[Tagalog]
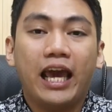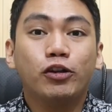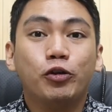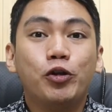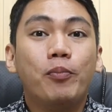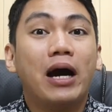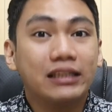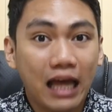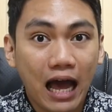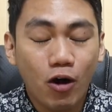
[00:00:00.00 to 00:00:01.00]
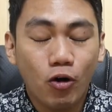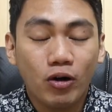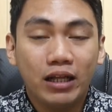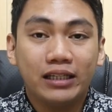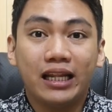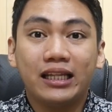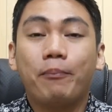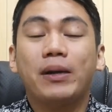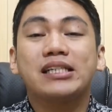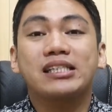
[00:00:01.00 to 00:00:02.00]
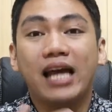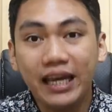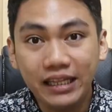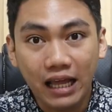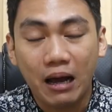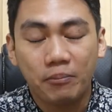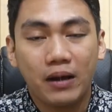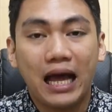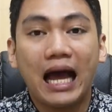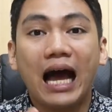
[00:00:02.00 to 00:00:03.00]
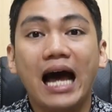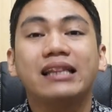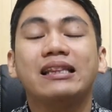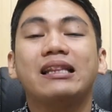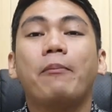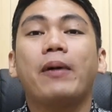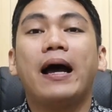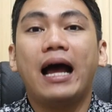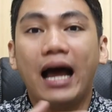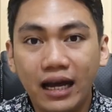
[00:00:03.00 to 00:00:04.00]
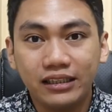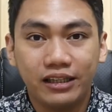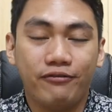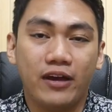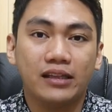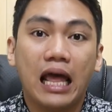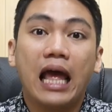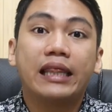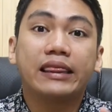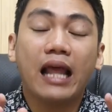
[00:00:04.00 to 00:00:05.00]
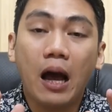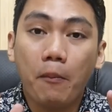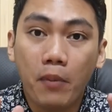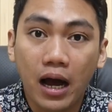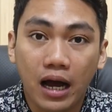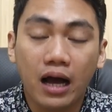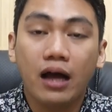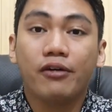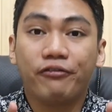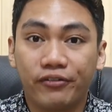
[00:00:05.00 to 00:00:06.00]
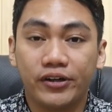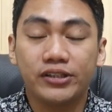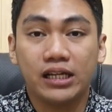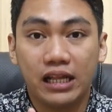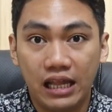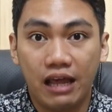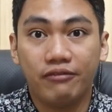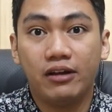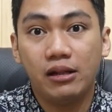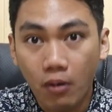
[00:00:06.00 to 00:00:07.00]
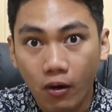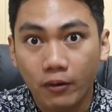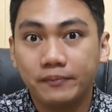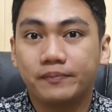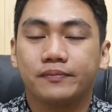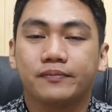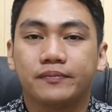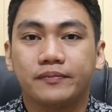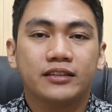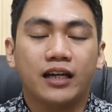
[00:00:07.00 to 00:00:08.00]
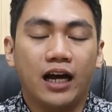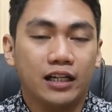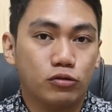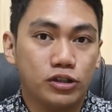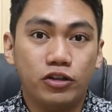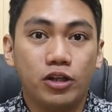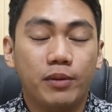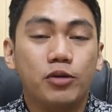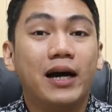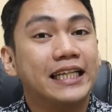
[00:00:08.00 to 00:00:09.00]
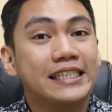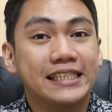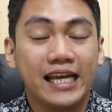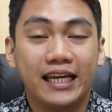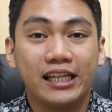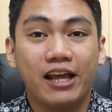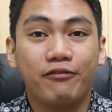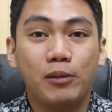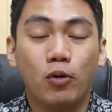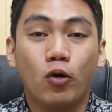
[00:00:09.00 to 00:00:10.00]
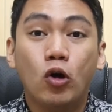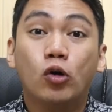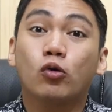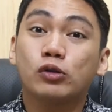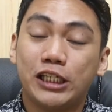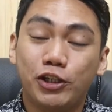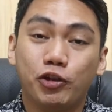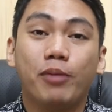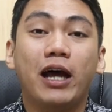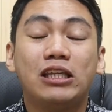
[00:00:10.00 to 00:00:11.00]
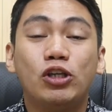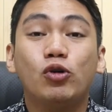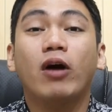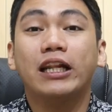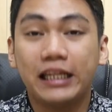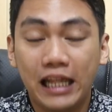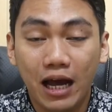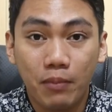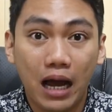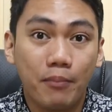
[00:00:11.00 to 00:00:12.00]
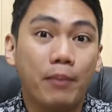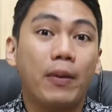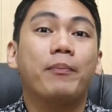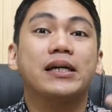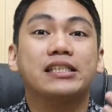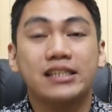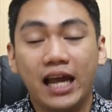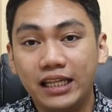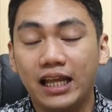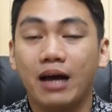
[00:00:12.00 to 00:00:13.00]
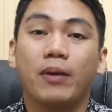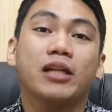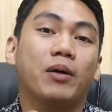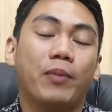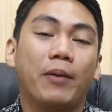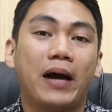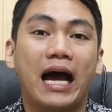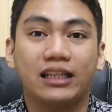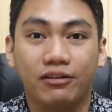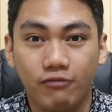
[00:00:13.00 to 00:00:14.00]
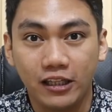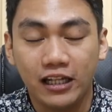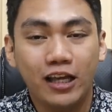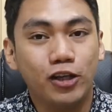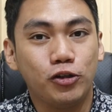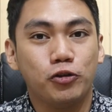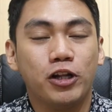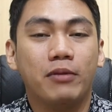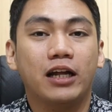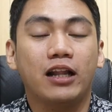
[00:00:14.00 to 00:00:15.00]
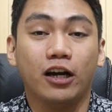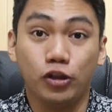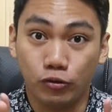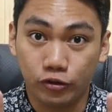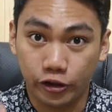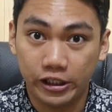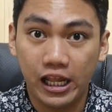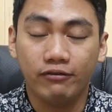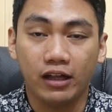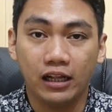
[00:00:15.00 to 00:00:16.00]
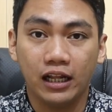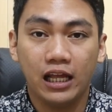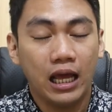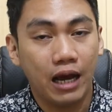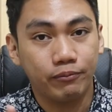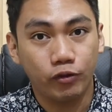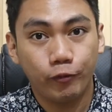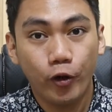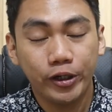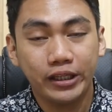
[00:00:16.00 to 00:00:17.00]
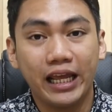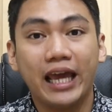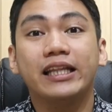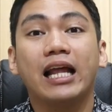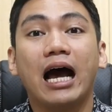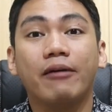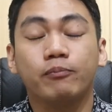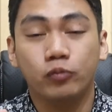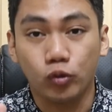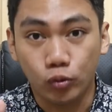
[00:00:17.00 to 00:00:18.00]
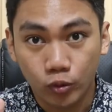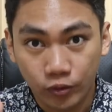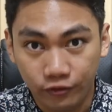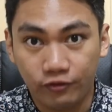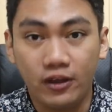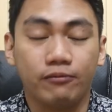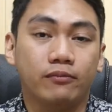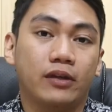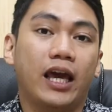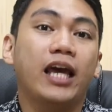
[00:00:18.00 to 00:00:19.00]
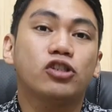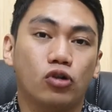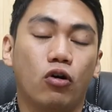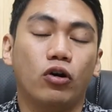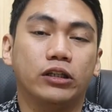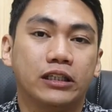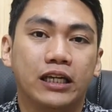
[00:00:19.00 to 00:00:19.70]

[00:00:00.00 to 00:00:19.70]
Ito yung mga tao na napa-sign up at napa-activate ng mga first level mo. At kung sino naman yung mga nasa second level mo, kung sino naman yung kanilang mga mapapa-sign up at mapapa-activate, yun naman ang iyong third level, up to fourth and up to fifth, and so on.